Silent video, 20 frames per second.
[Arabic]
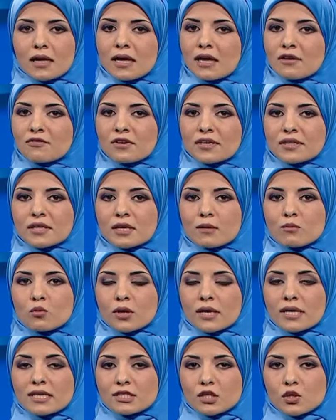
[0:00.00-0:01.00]
أفاد
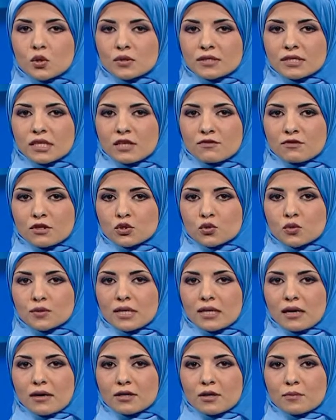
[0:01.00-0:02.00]
مراسل
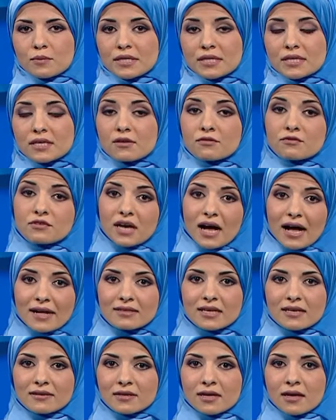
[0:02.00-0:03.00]
التلفزيون العربي في
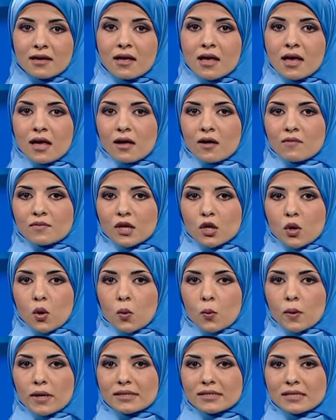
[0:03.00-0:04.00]
عدن أن
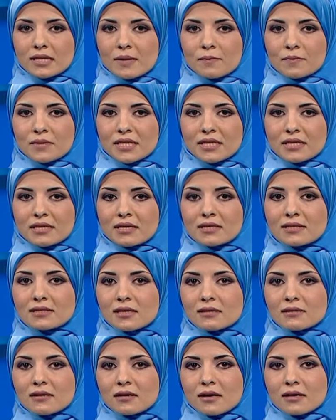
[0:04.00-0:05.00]
القوات الأمنية
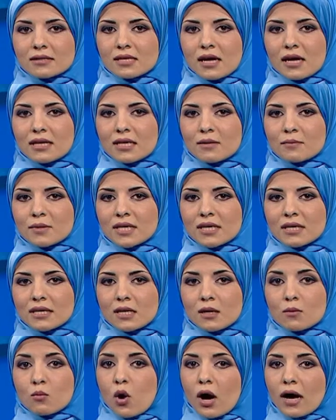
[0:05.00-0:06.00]
سيطرت على
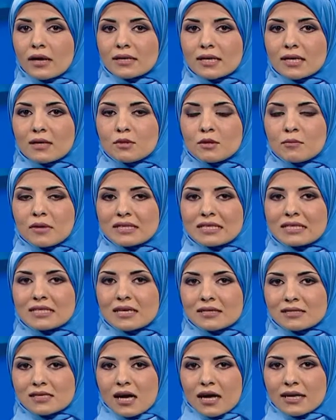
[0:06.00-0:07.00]
ميناء المعلى
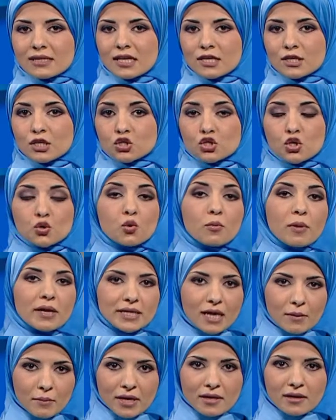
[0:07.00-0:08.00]
بمدينة عدن جنوب
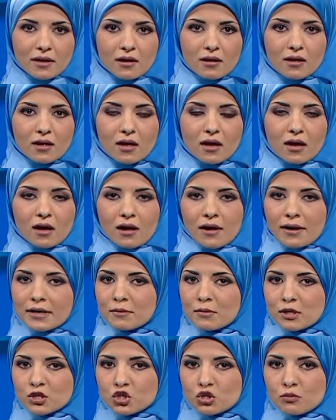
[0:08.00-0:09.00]
اليمن
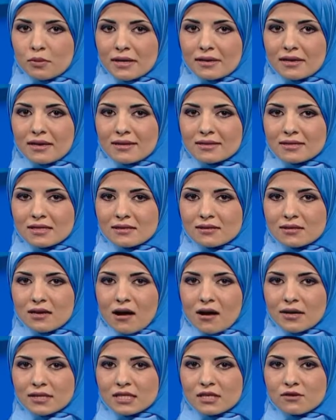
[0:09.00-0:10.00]
عقب اشتباكات
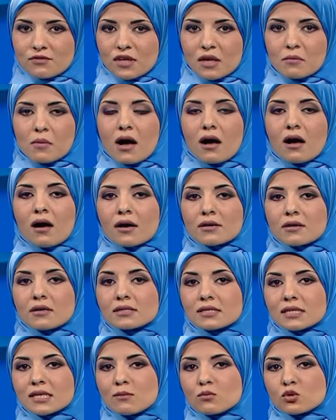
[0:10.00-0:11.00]
عنيفة مع
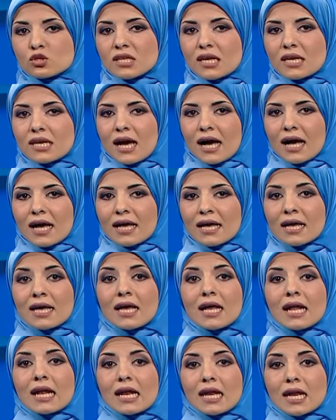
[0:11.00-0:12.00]
عناصر مسلحة
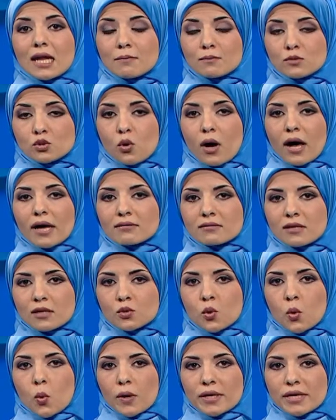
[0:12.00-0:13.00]
لم
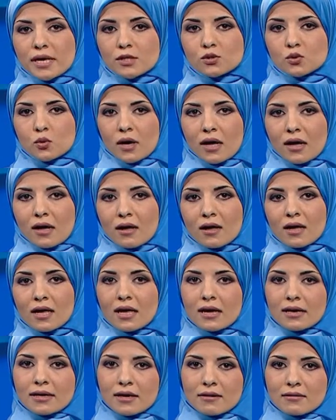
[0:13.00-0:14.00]
تحدد هويتها
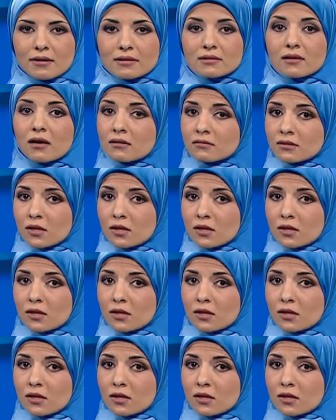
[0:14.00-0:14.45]
كانت قد